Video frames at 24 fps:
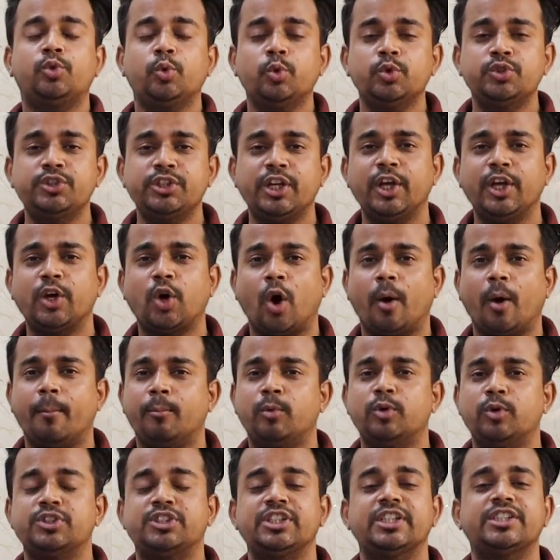दूसरे
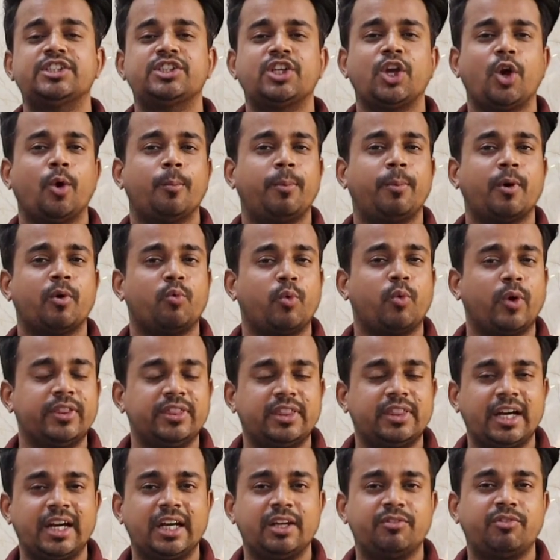कॉम्बो जिसके ऊपर
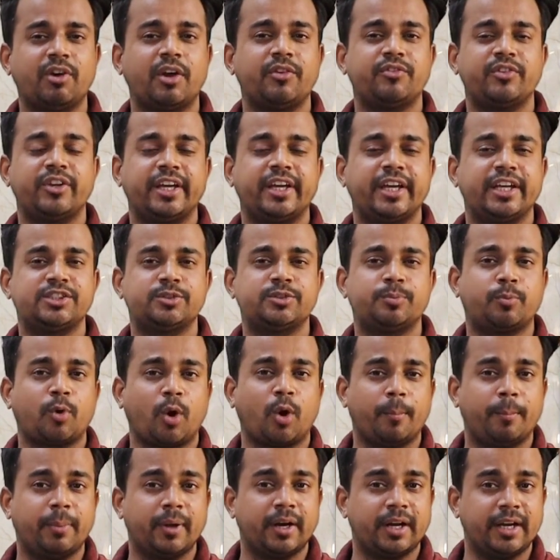135 एच
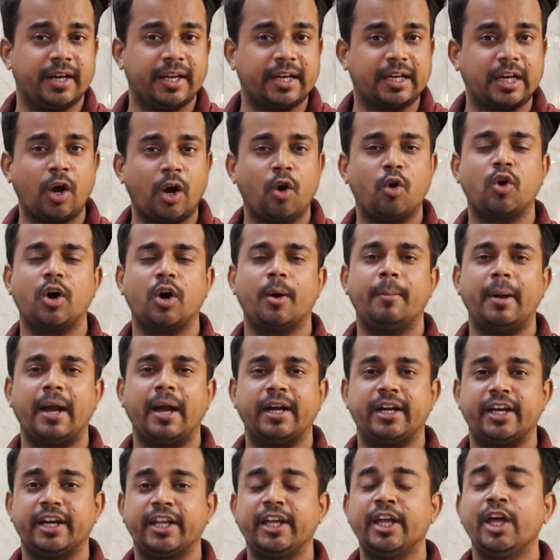प्रॉपर लिखा होगा
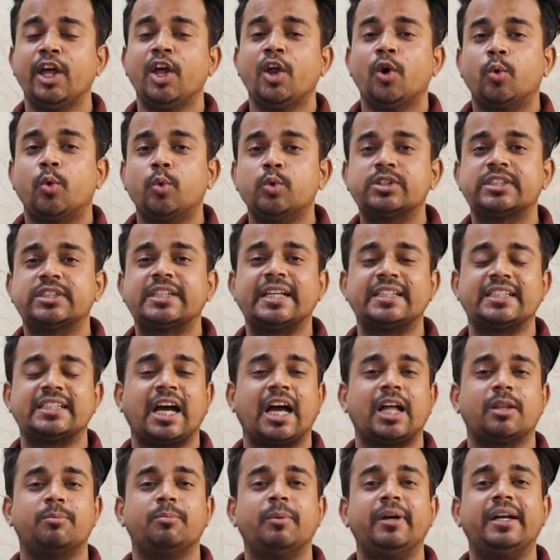बैटरी उसके
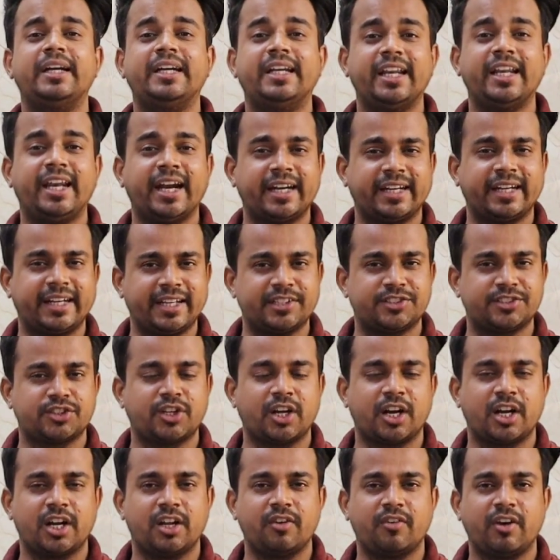साथ में डायरेक्ट
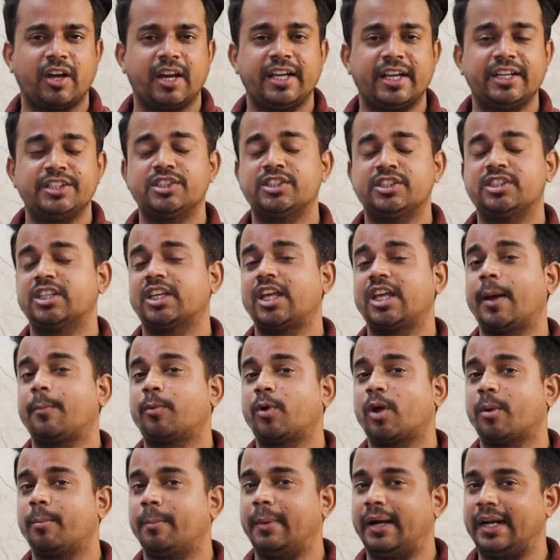टेस्ट करने वाले हैं जिससे कि
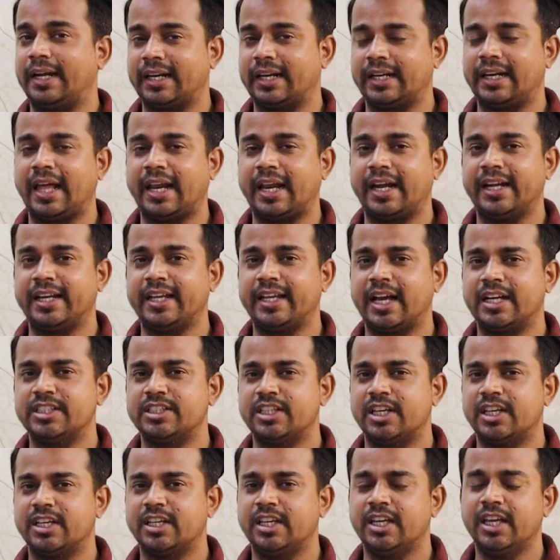आपको बेटर क्लैरिटी आ
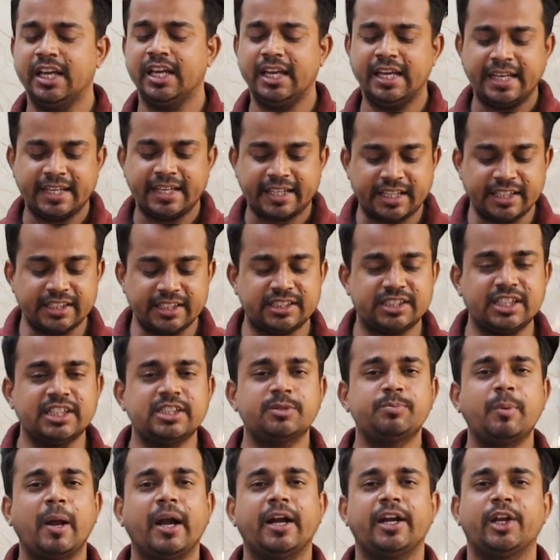जाएगी कि
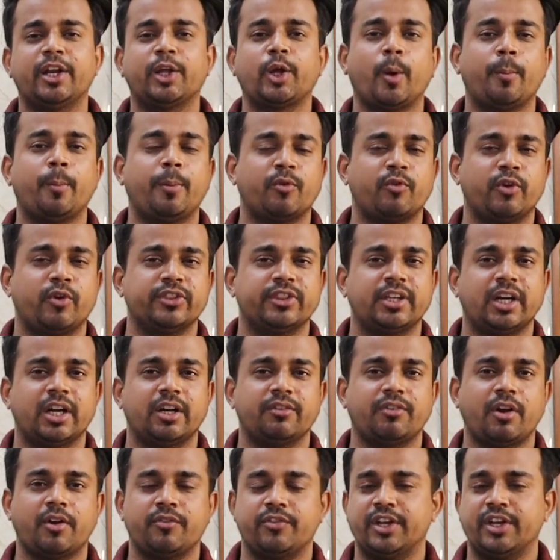जिस बैटरी के ऊपर
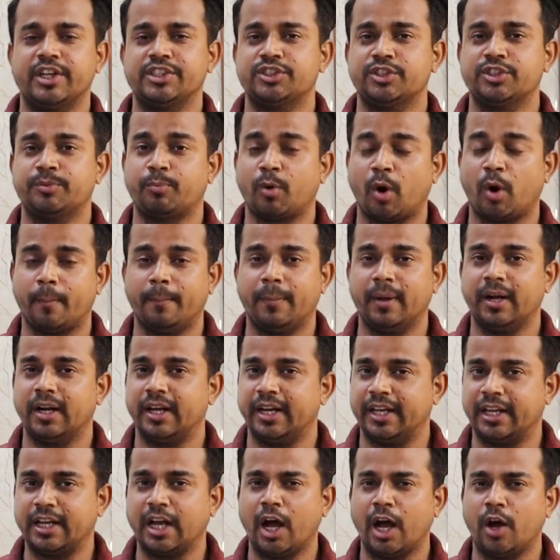135 एच
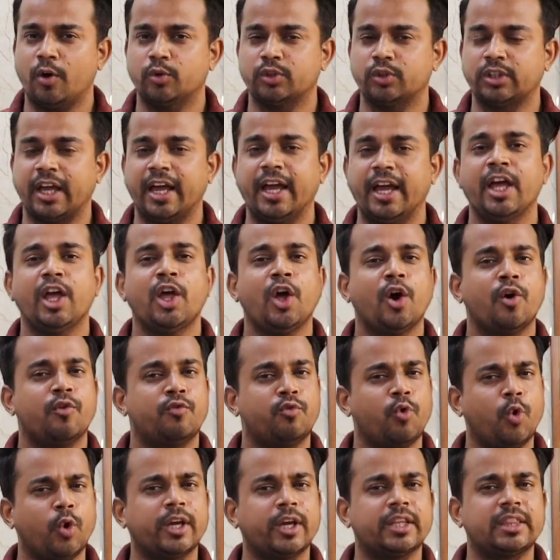प्रॉपर लिखा होता है
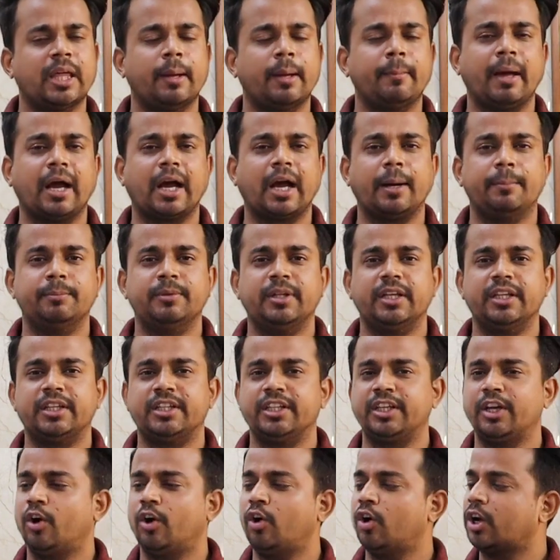वो कितना बैकअप
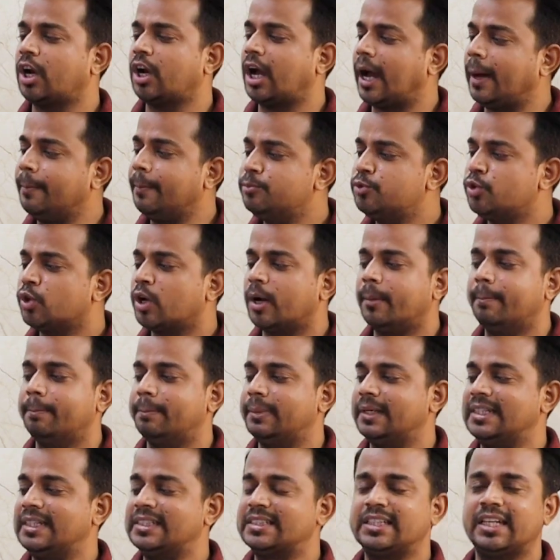देती हैं और अब जो
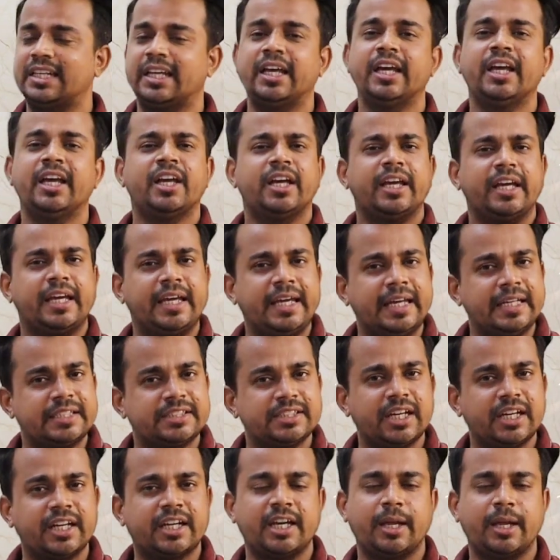कंपनीज़ ने
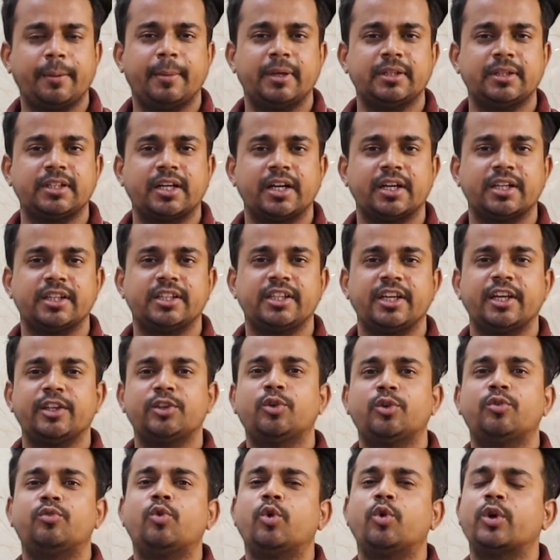एस लिखने बंद कर दिए
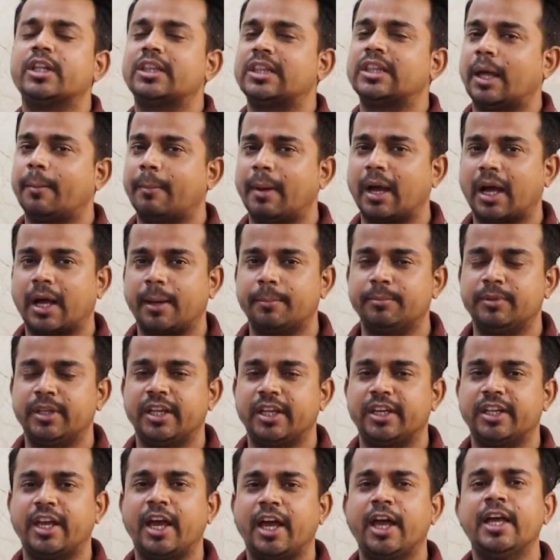हैं तो वो कितना बैकअप
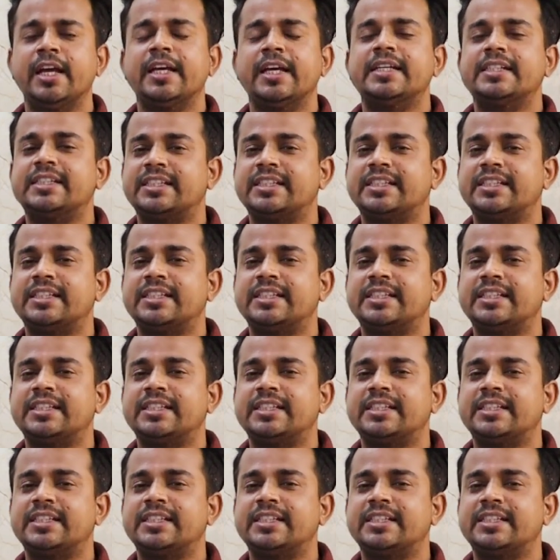दे रही हैं